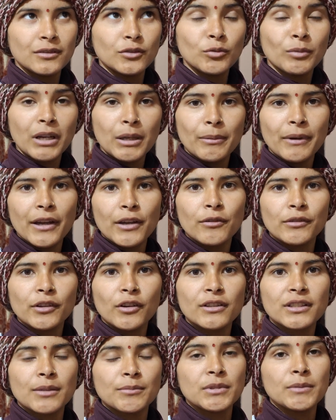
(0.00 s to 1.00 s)
उबल भी गए होंगे
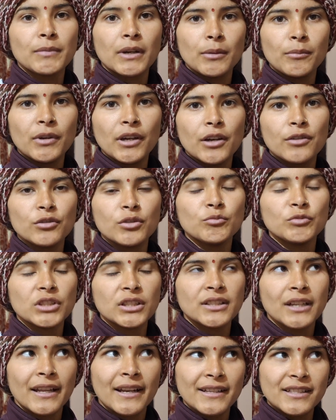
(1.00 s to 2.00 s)
और सब्जी बन भी गई होगी मुझे
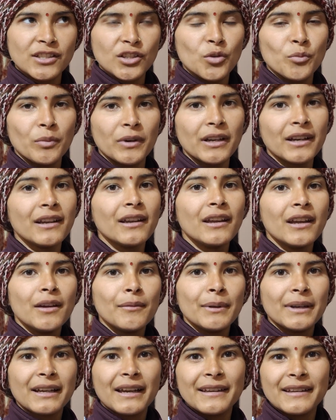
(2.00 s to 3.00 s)
जाना चाहिए ऊपर
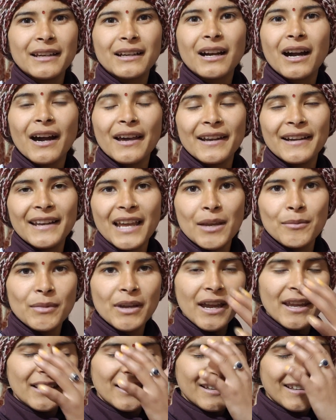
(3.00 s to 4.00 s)
फिर कहेंगे खाने टाइम ही
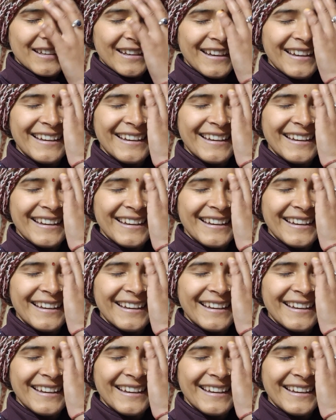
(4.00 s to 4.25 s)
आई करके